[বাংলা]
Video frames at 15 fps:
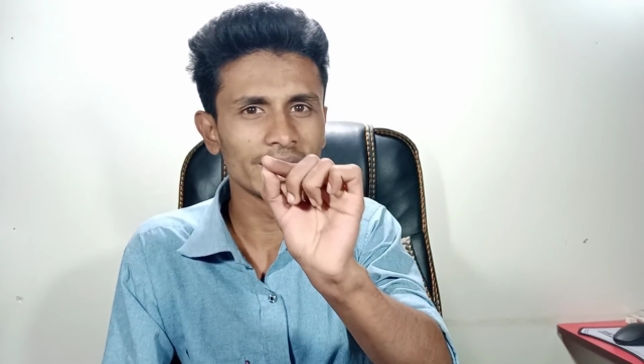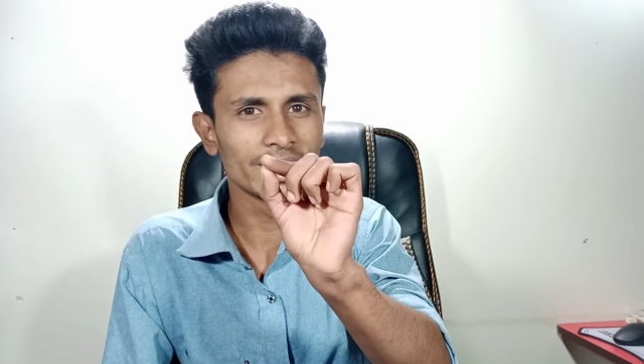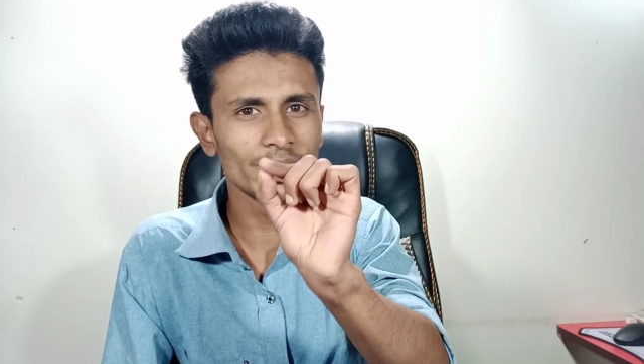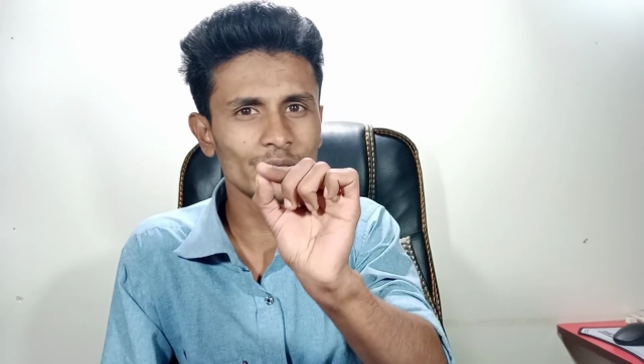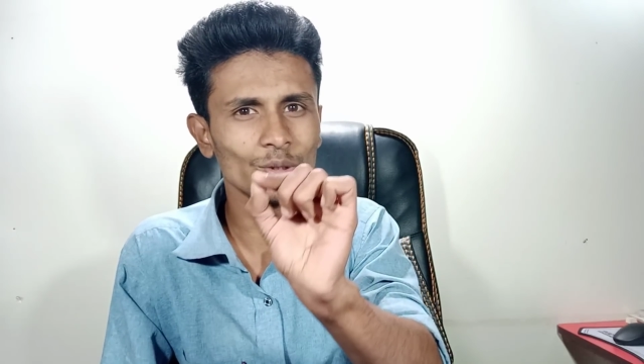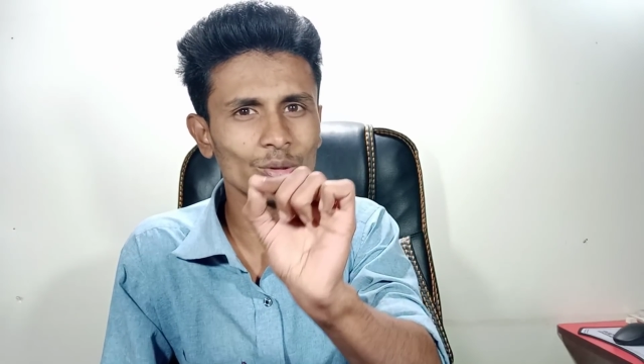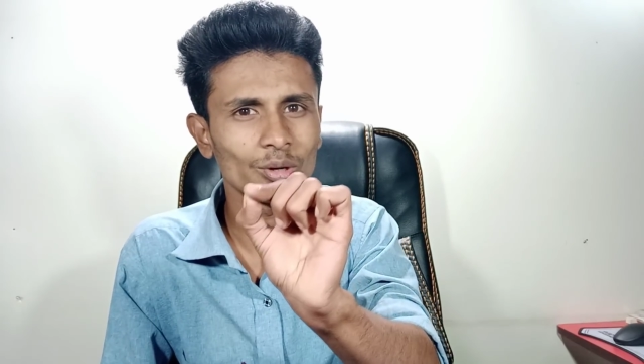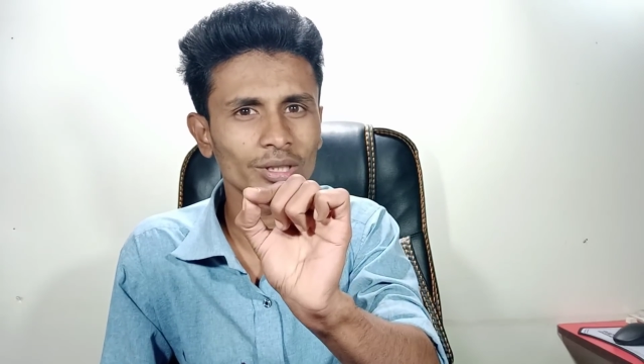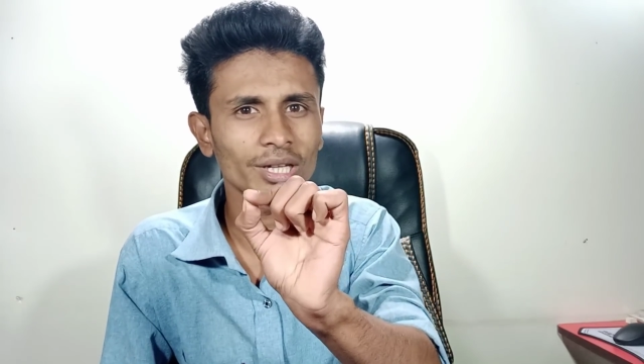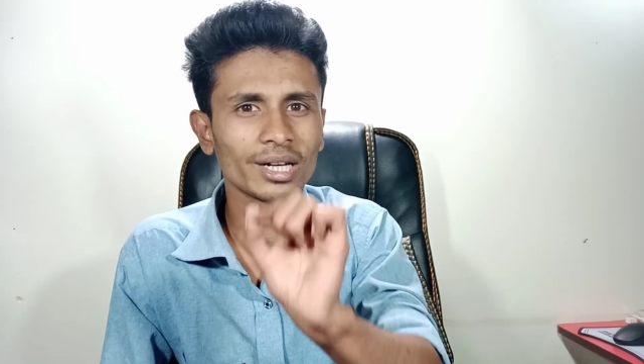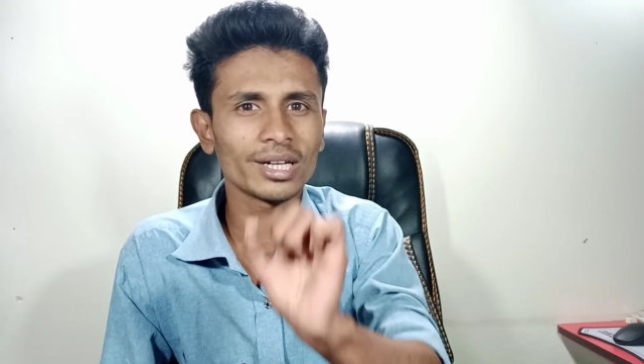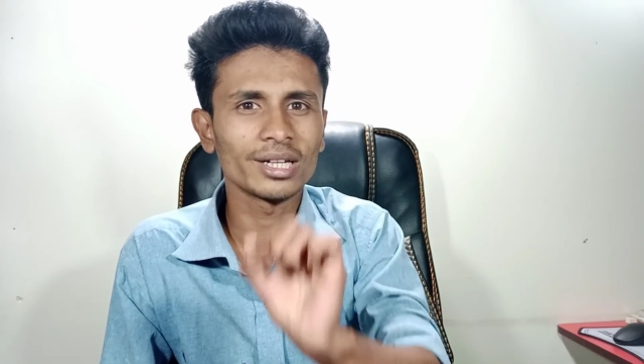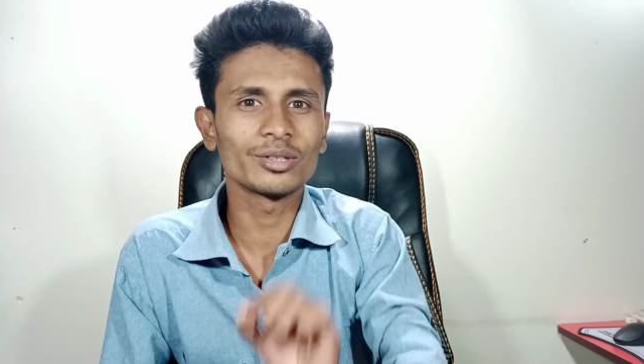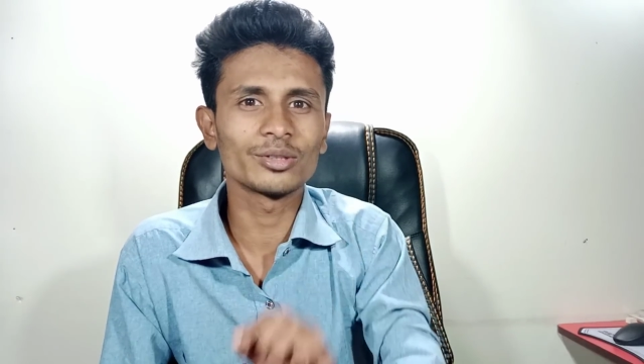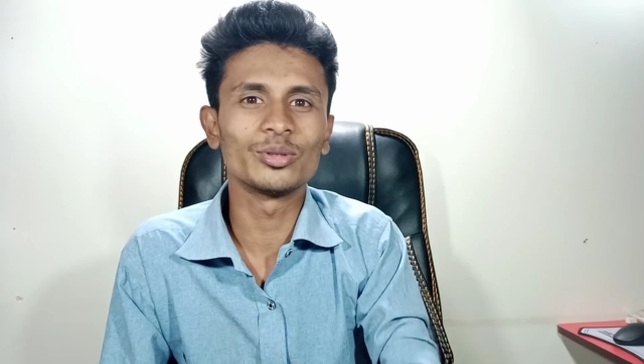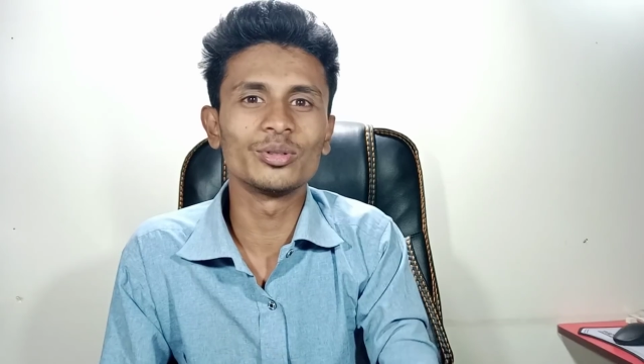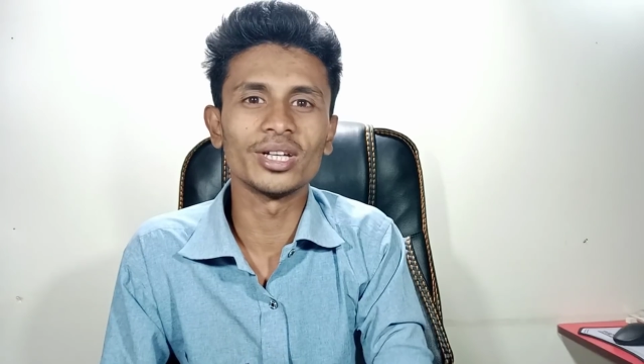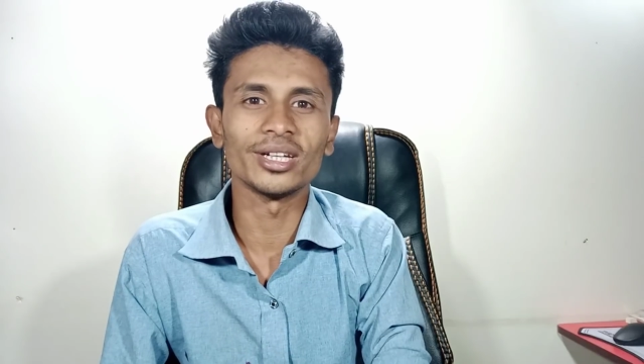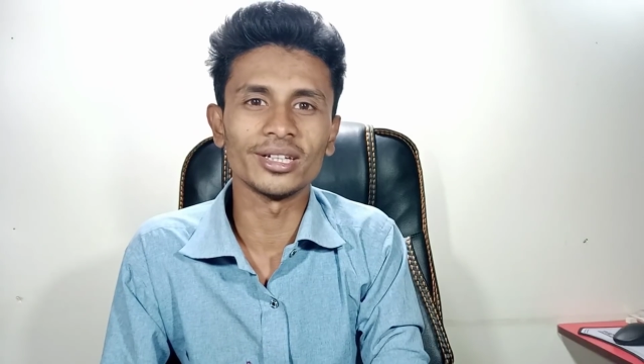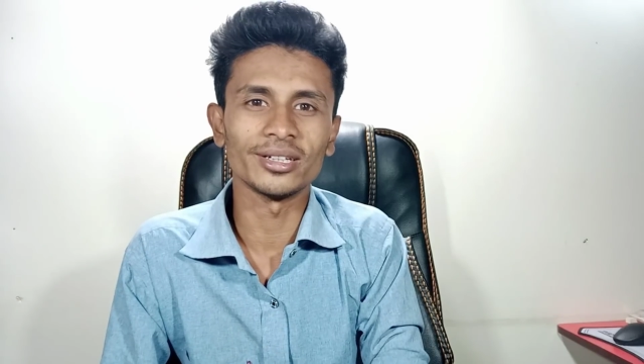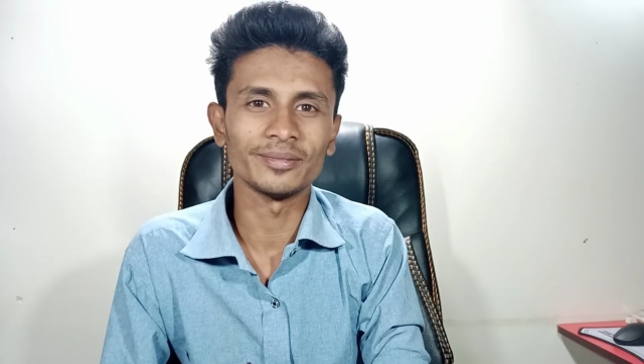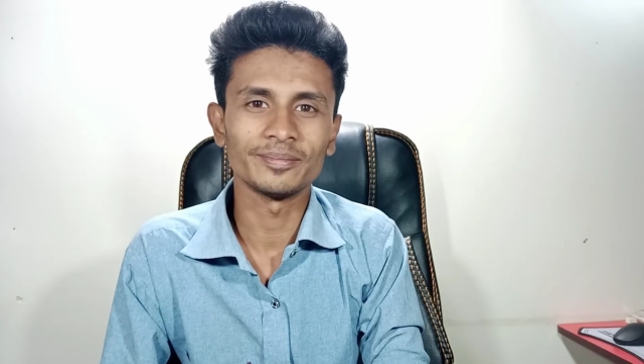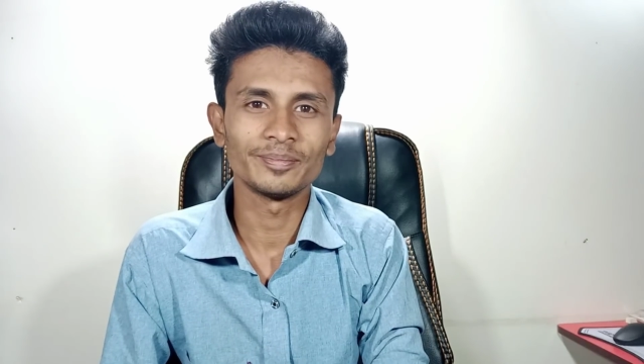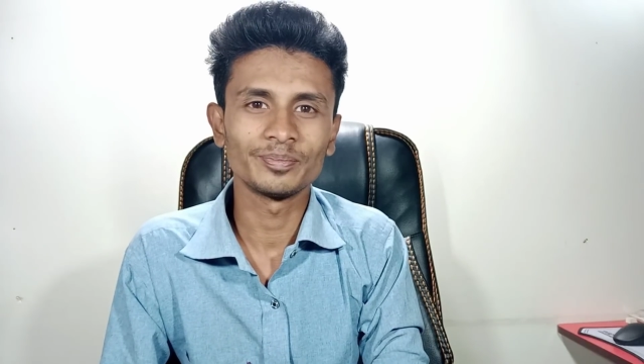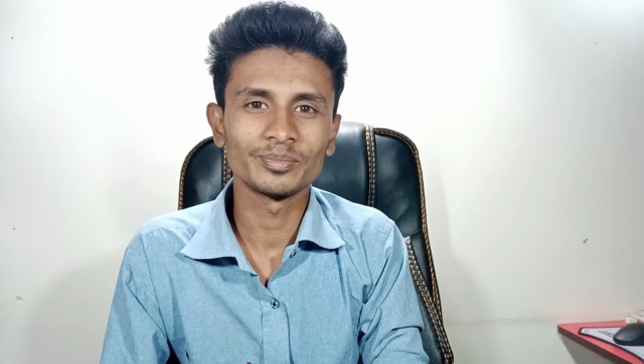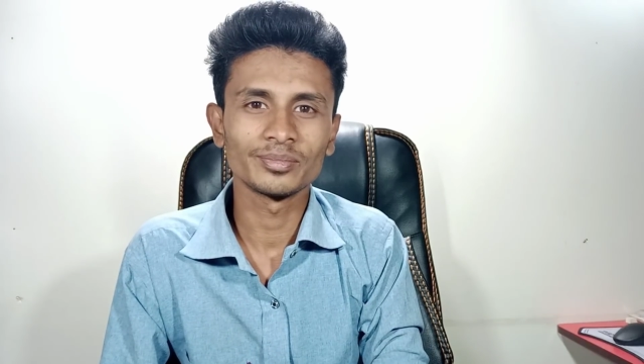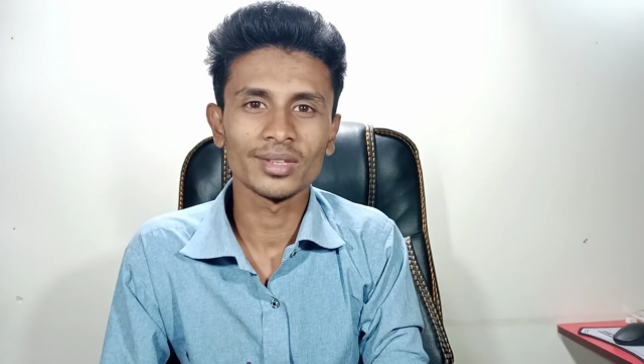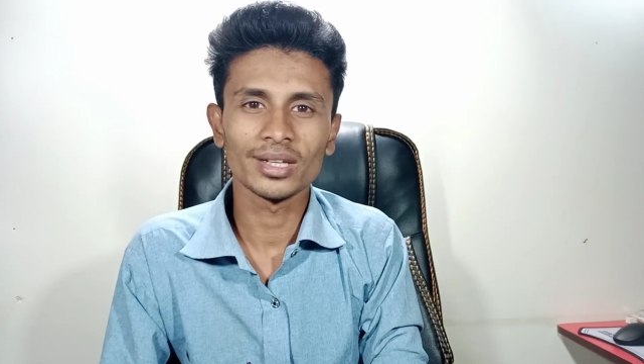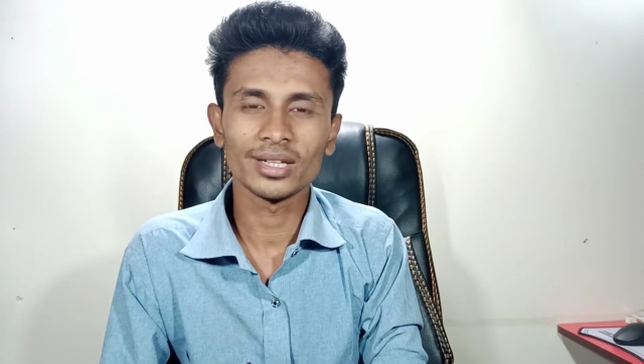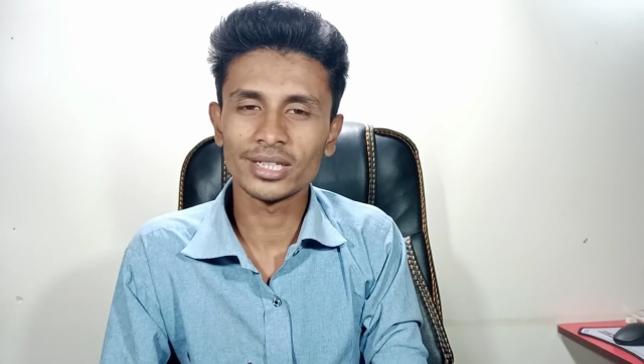কিছু কথা আগে একটু শুনে নিন
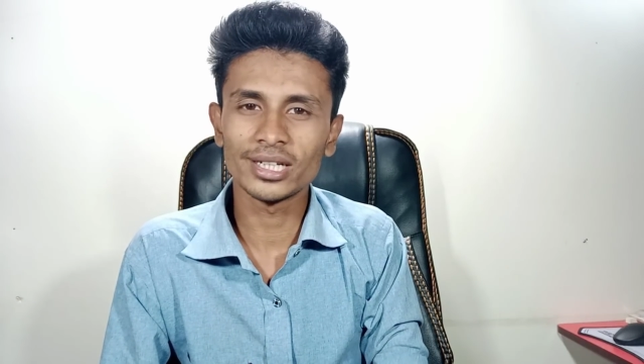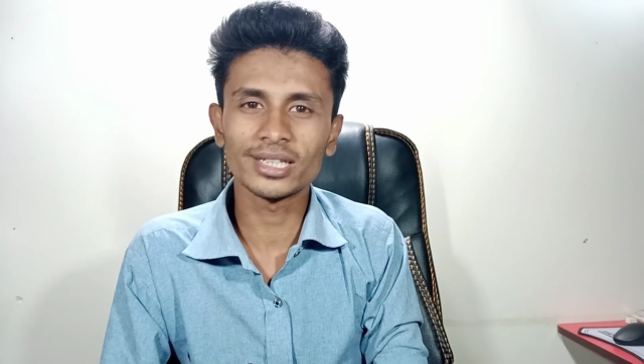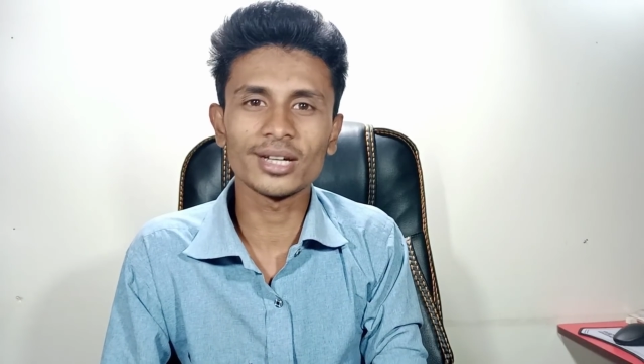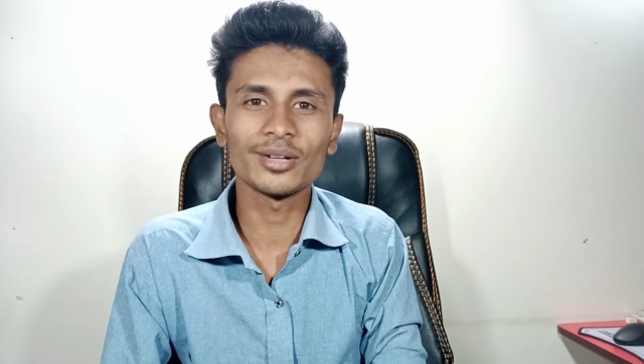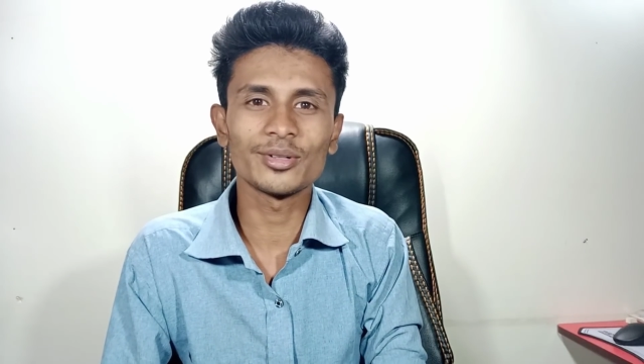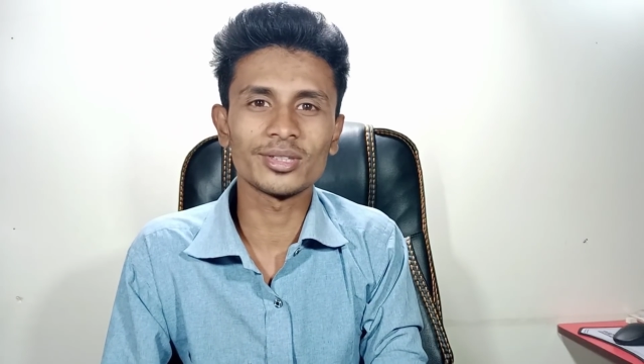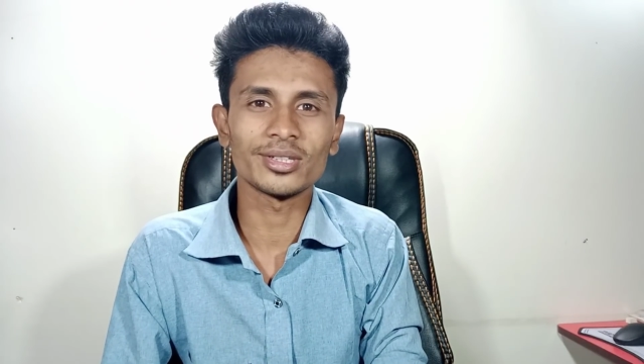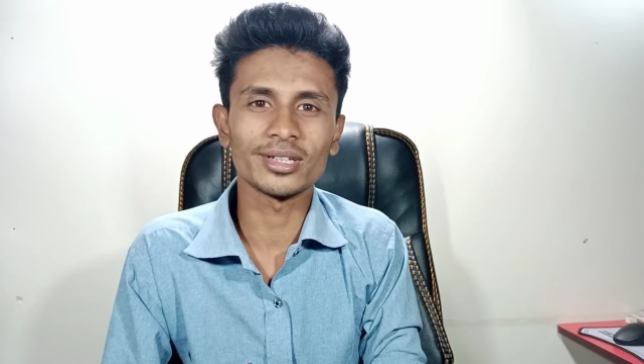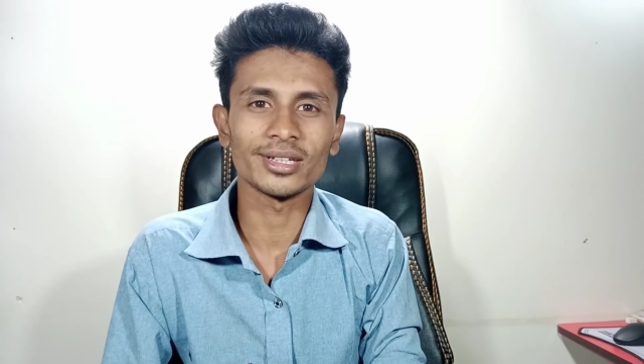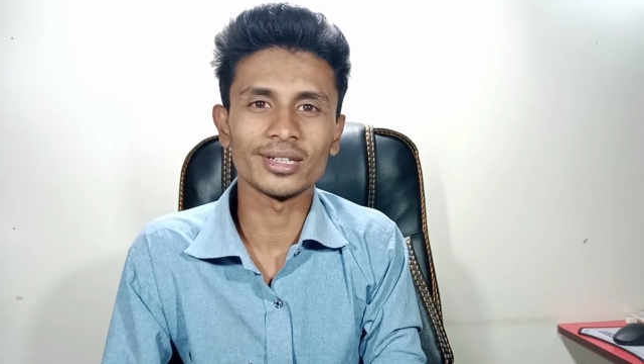সেটা হচ্ছে